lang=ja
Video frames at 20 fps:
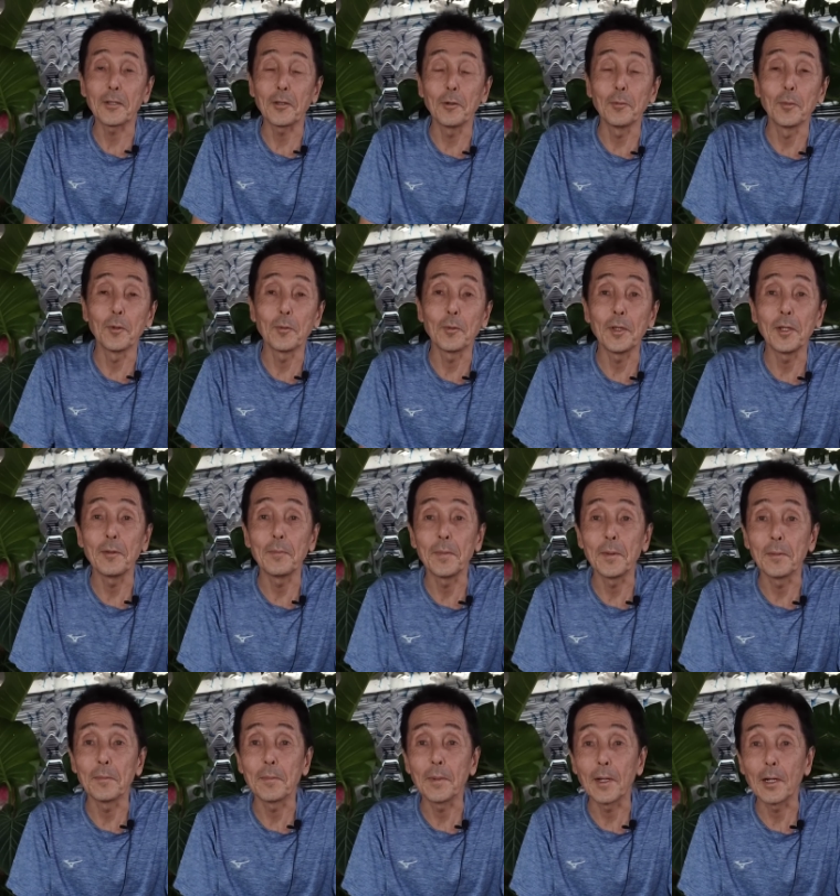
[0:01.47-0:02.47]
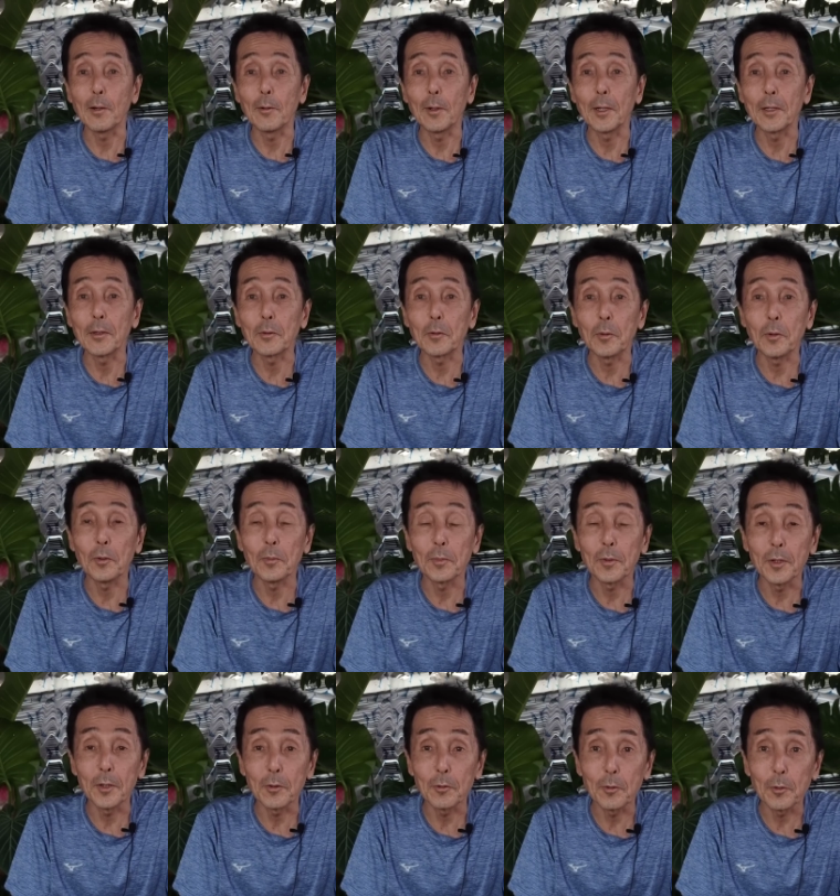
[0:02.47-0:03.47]
今日もフィリピン・パラワン島
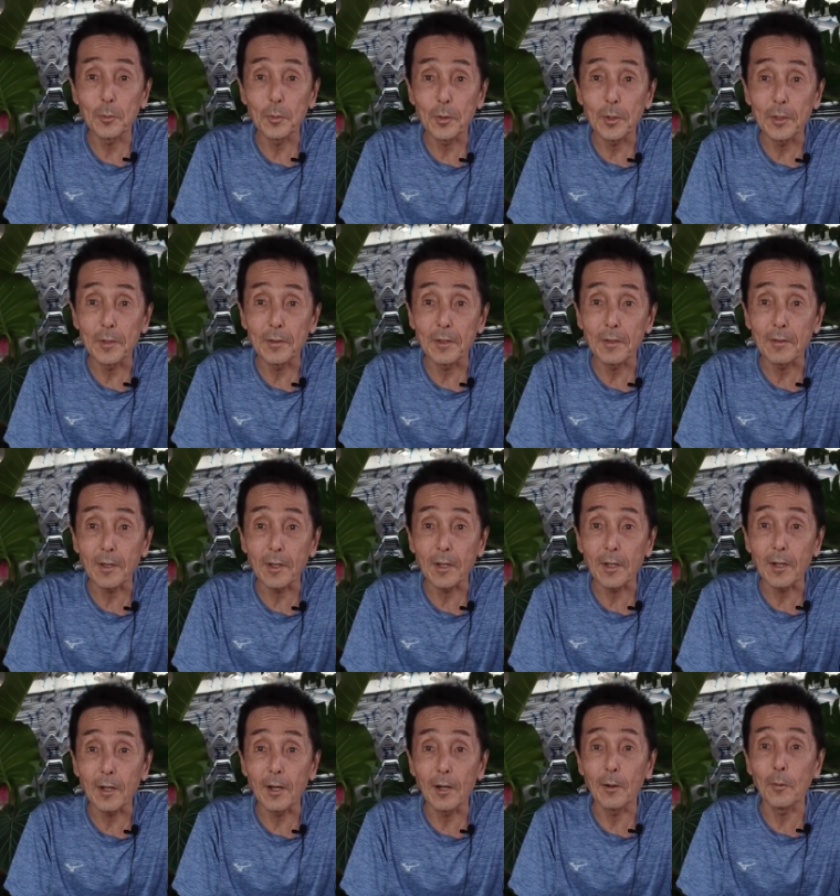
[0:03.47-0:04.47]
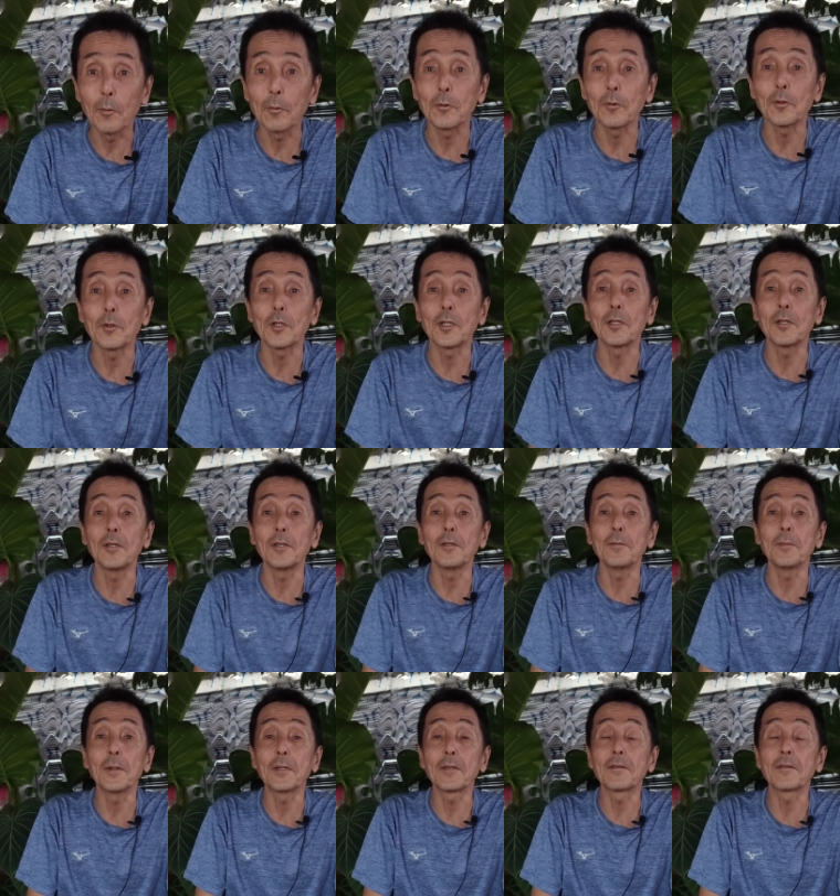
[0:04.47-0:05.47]
プエルト・プリンセサからお送りして
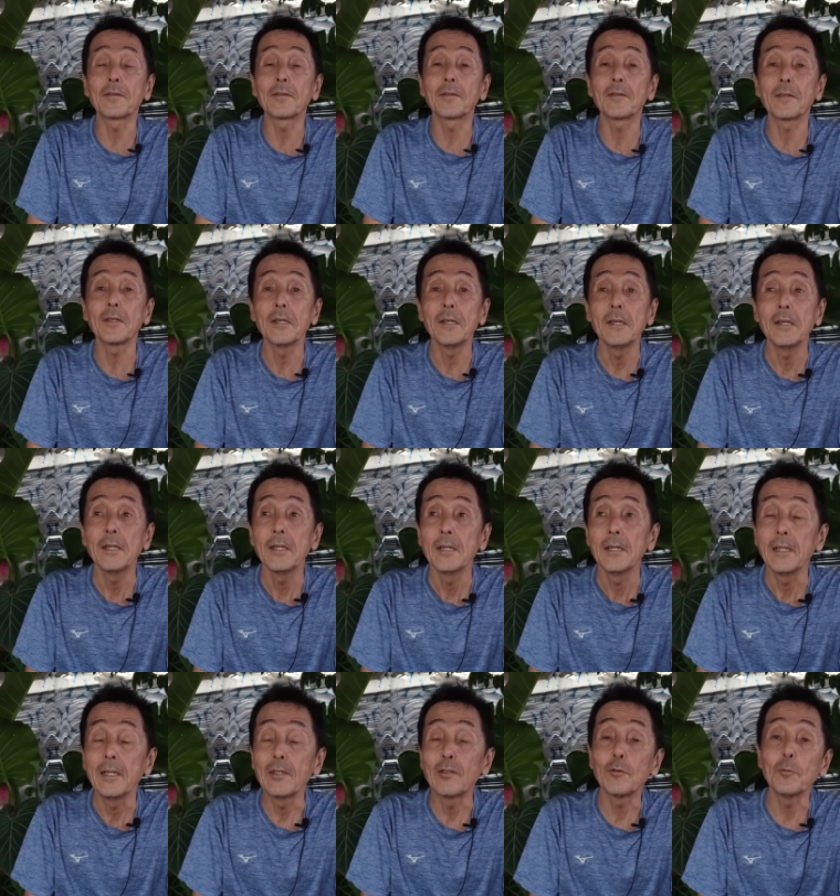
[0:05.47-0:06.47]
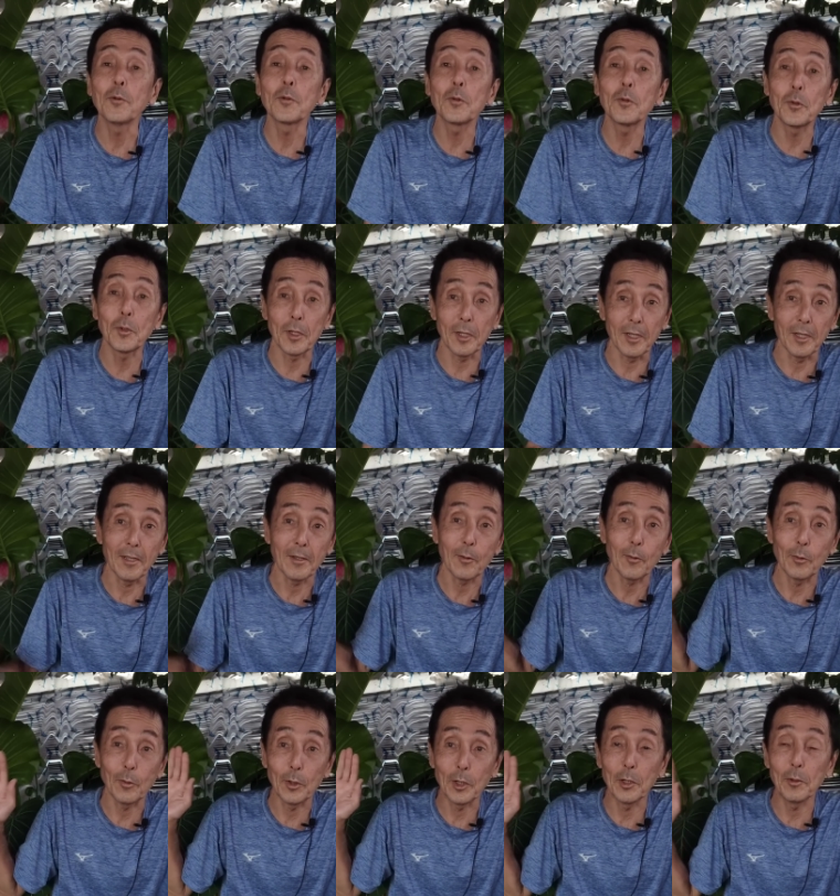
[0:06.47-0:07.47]
います。いつも通り、
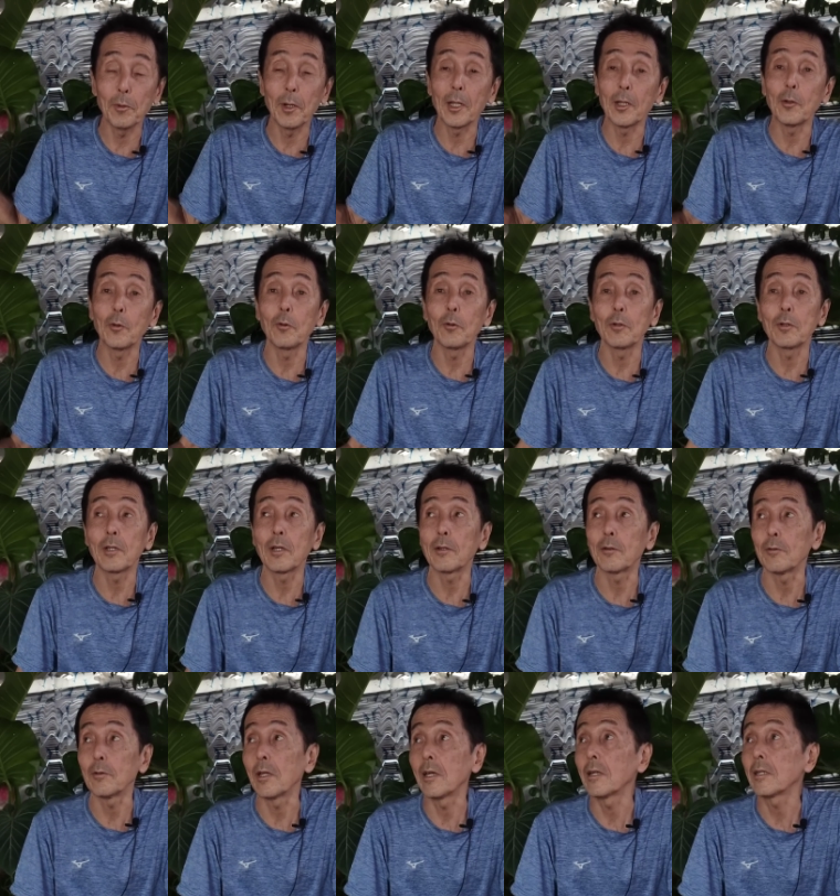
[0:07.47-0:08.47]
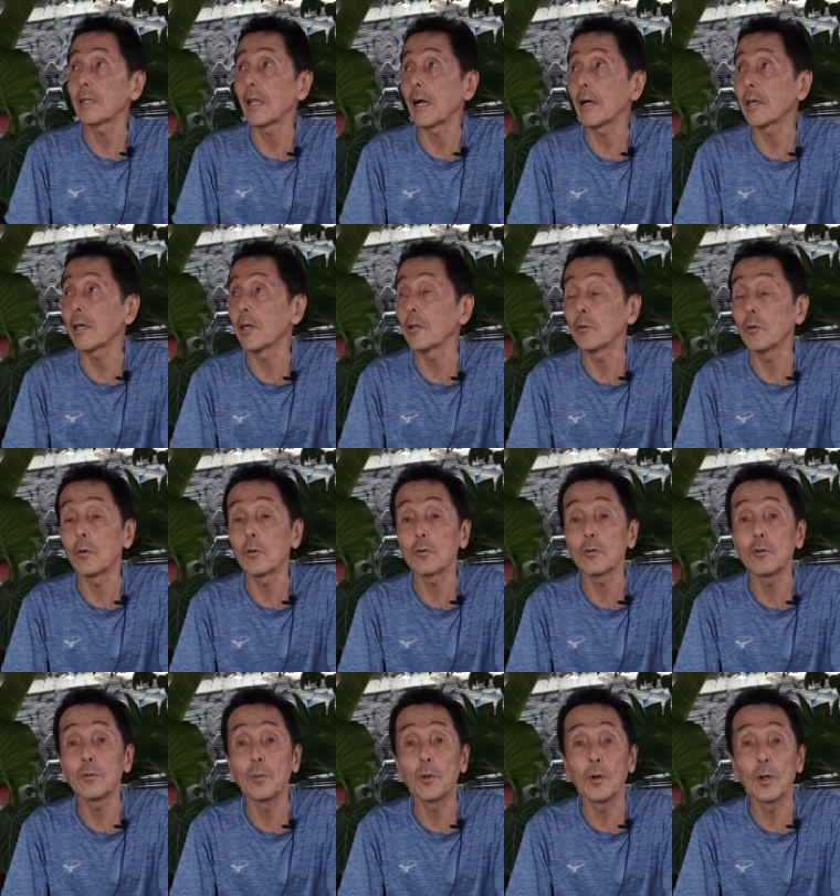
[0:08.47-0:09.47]
この庭に置いてあるね、竹の
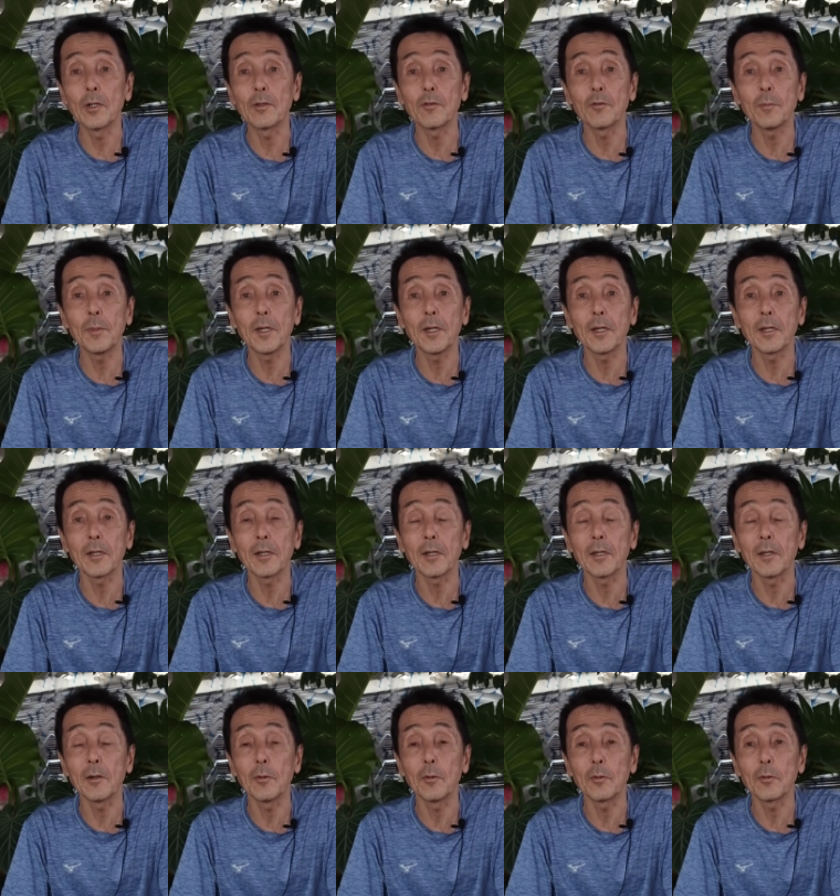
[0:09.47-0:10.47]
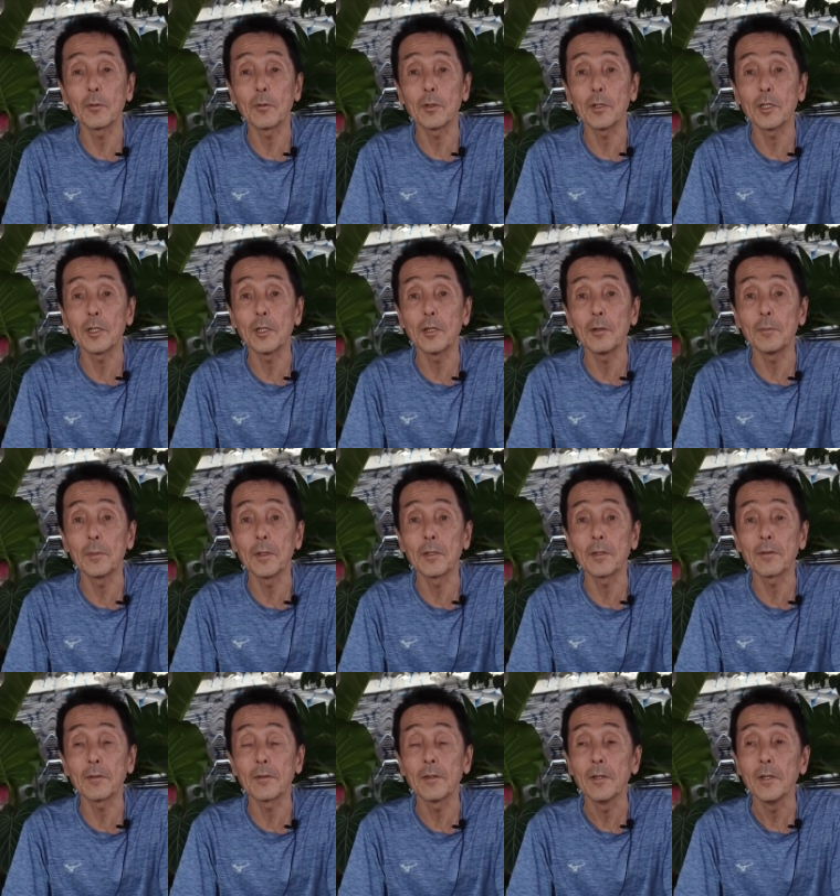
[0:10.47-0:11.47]
久保東屋からお送りしてい
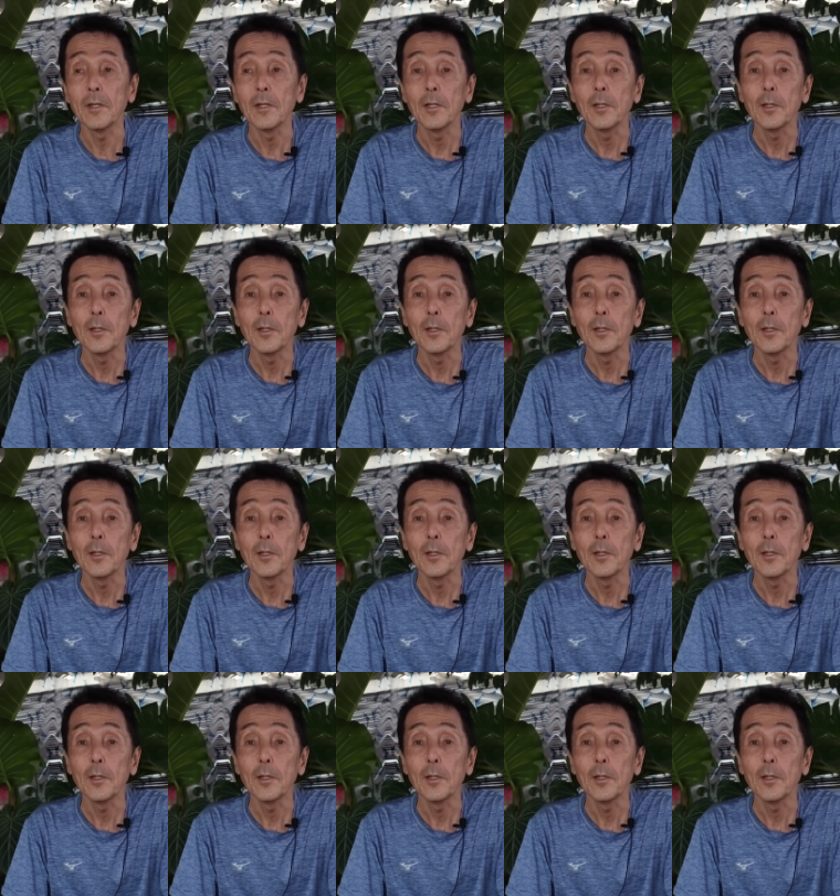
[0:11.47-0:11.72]
ます。